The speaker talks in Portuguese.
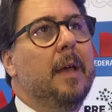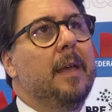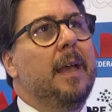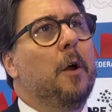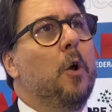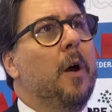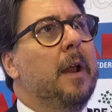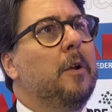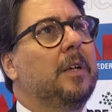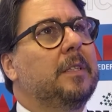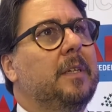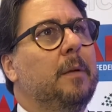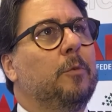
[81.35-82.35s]
e agora
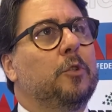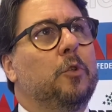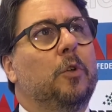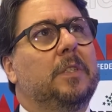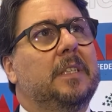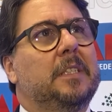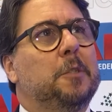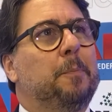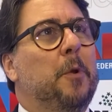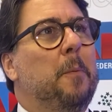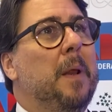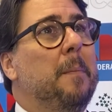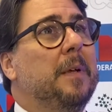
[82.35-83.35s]
nós temos todos esses
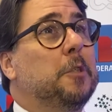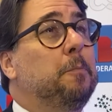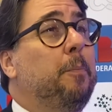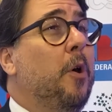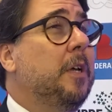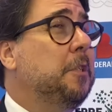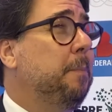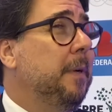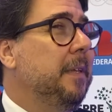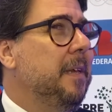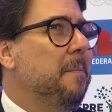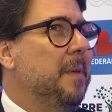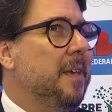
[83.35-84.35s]
problemas
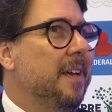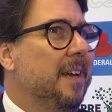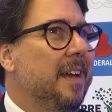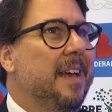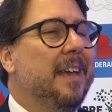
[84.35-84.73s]
pós-pandemia